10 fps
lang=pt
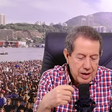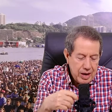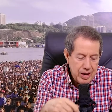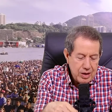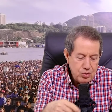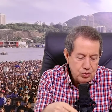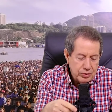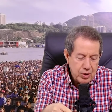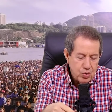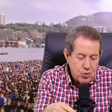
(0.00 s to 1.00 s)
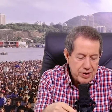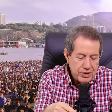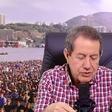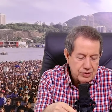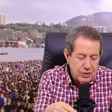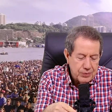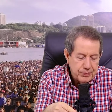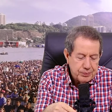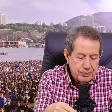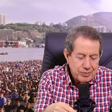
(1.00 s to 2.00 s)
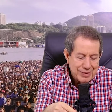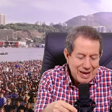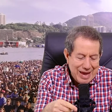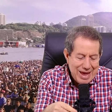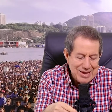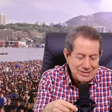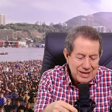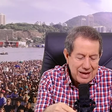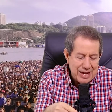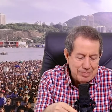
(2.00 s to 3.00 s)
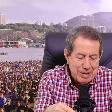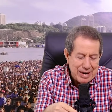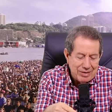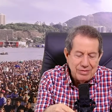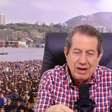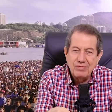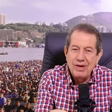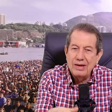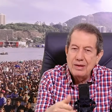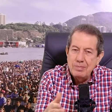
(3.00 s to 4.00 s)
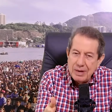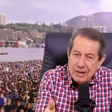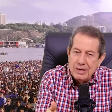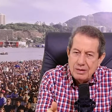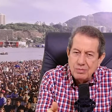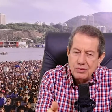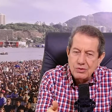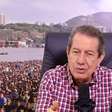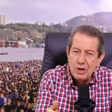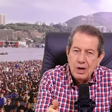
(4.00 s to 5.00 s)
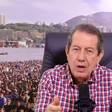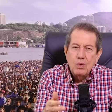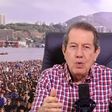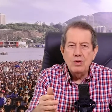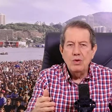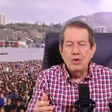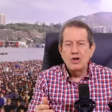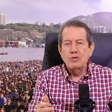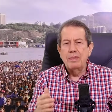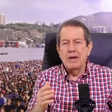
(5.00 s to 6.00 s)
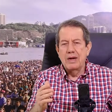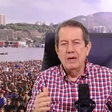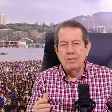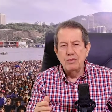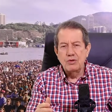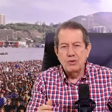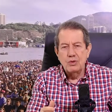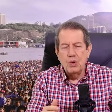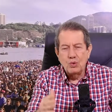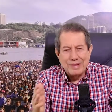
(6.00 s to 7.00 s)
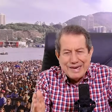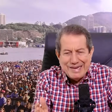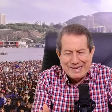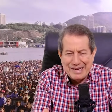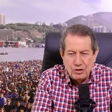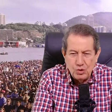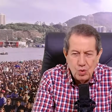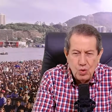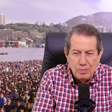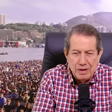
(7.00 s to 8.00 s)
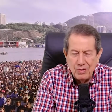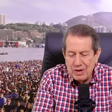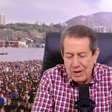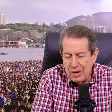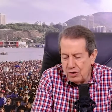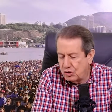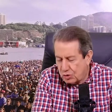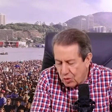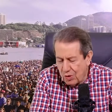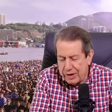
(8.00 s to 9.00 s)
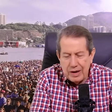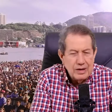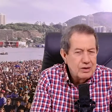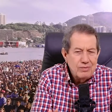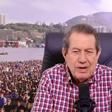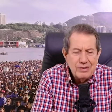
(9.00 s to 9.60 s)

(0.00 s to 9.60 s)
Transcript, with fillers: e no teu coração. Esta é a palavra da fé que pregamos. Quando nós pregamos doutrina de homem, história, não vai